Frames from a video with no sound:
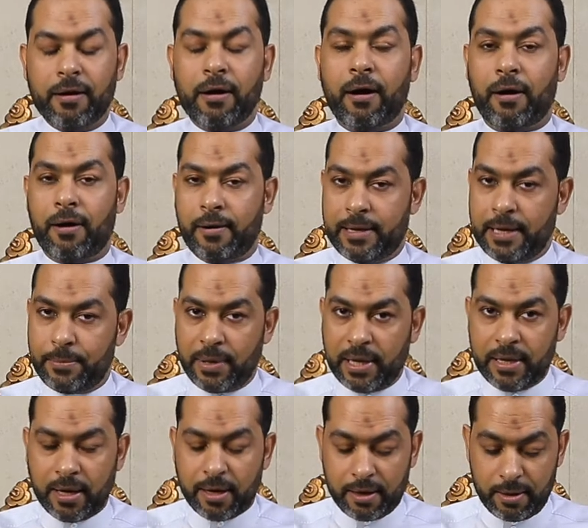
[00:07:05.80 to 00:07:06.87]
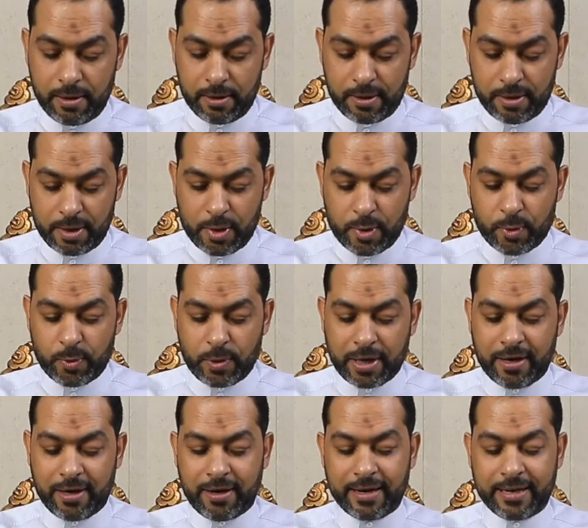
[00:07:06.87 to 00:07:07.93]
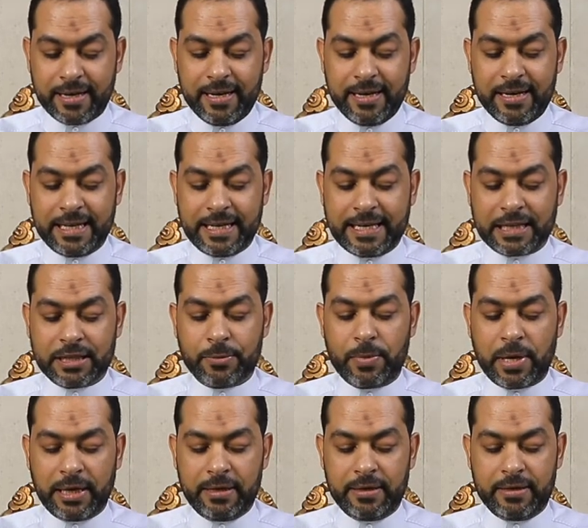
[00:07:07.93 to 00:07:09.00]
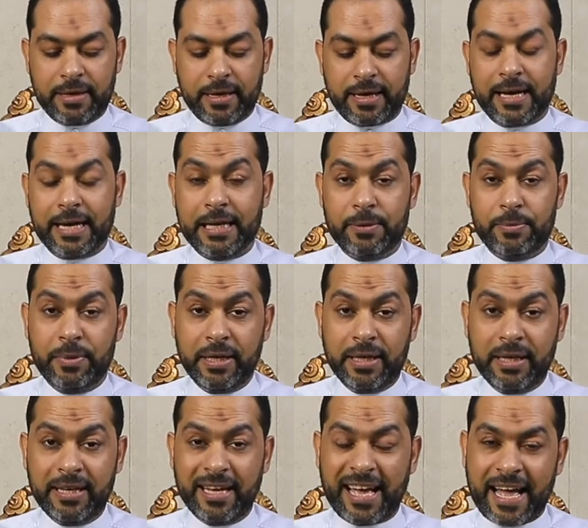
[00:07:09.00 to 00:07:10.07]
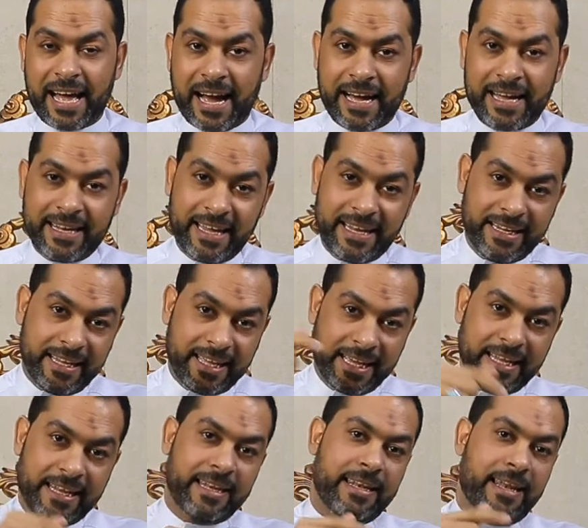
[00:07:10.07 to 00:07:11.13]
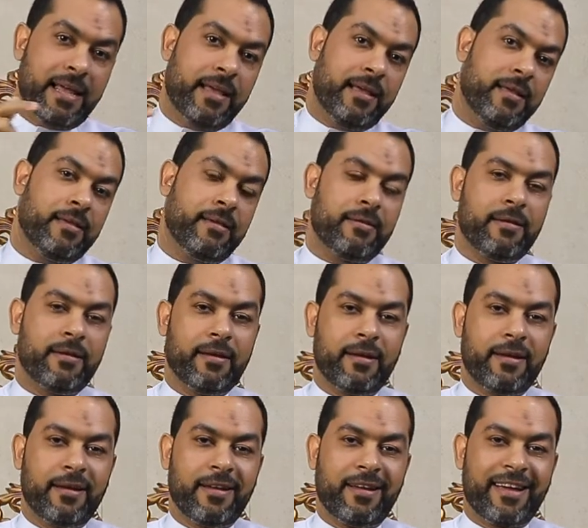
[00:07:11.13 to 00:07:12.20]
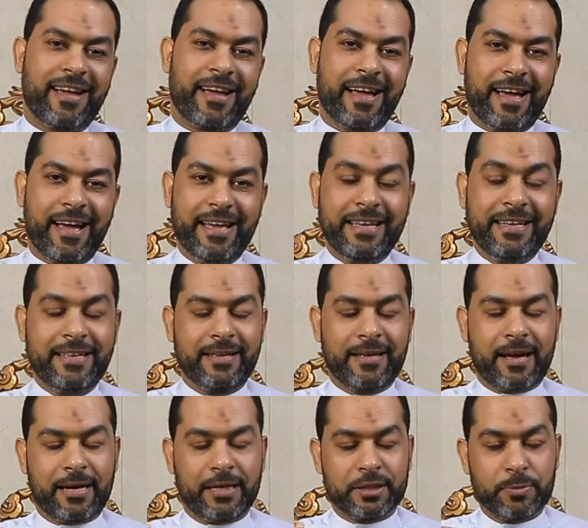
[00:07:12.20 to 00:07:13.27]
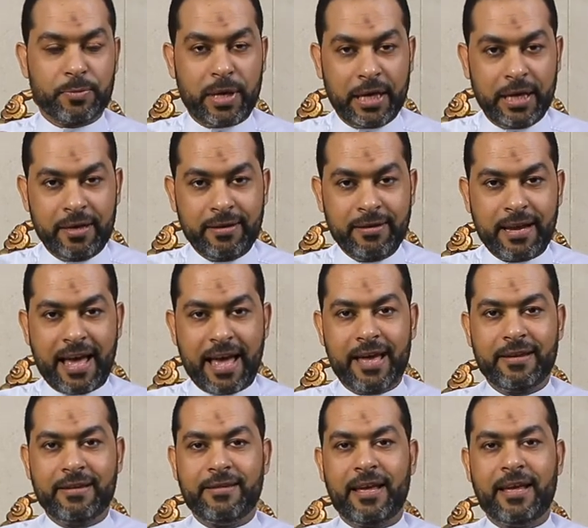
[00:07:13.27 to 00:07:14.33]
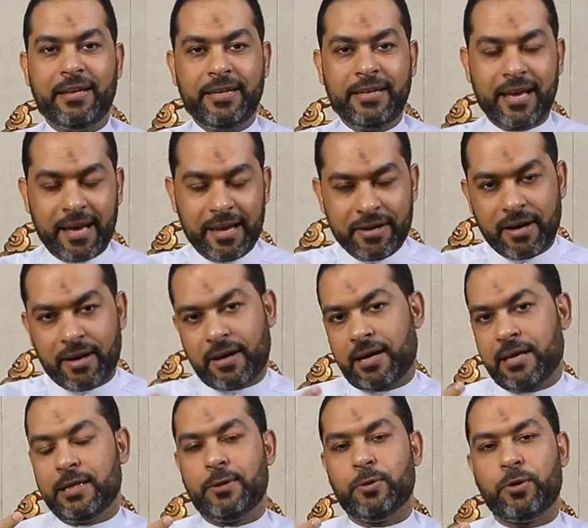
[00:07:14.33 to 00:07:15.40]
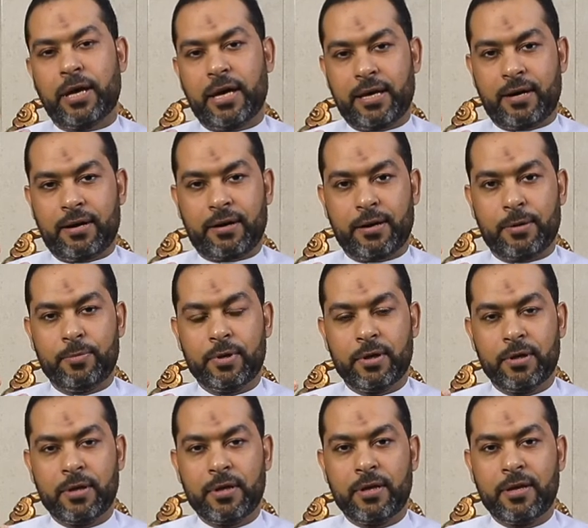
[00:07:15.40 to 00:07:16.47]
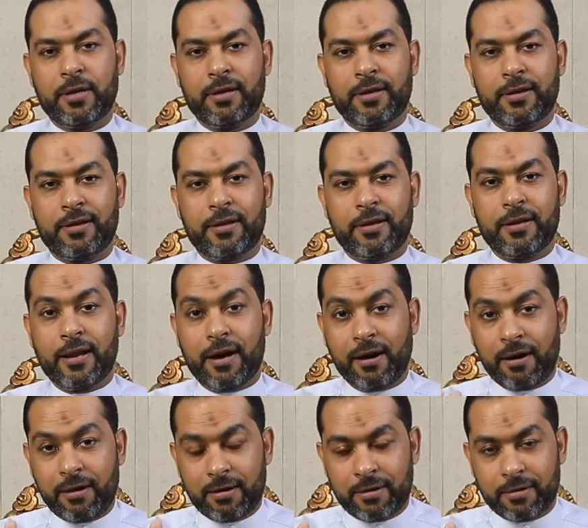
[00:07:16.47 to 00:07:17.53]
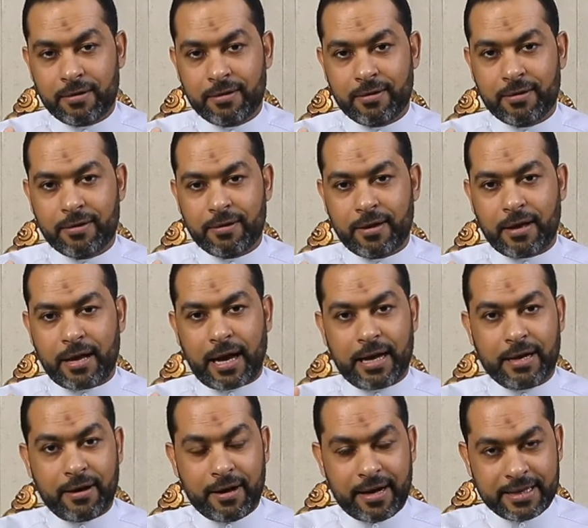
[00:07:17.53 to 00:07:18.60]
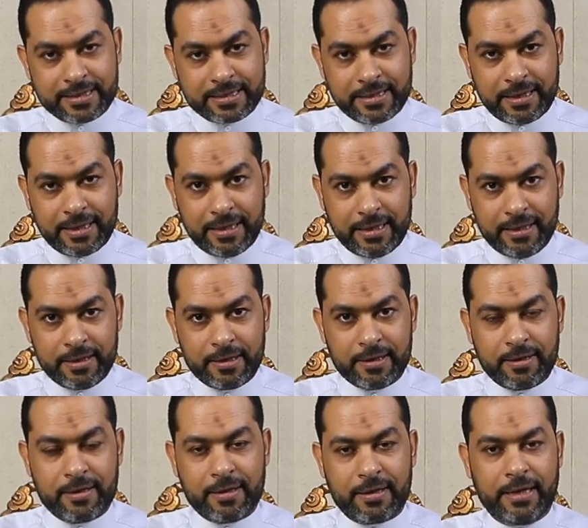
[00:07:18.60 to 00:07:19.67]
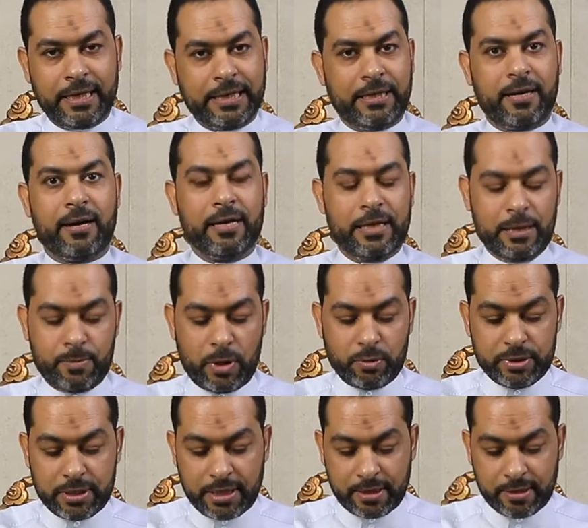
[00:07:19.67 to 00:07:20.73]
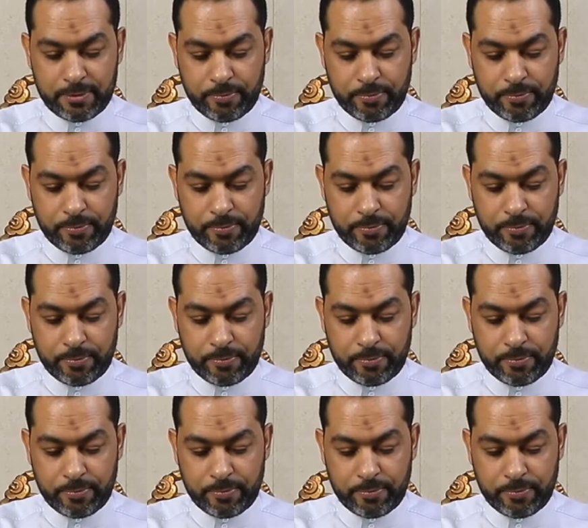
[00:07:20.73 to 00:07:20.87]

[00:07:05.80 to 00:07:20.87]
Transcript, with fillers: قال بلى ولكن ليطمئن قلبي على الخلة أي أطمئن أنني أنا خليلك يا رب لا على أصل إحياء الموتى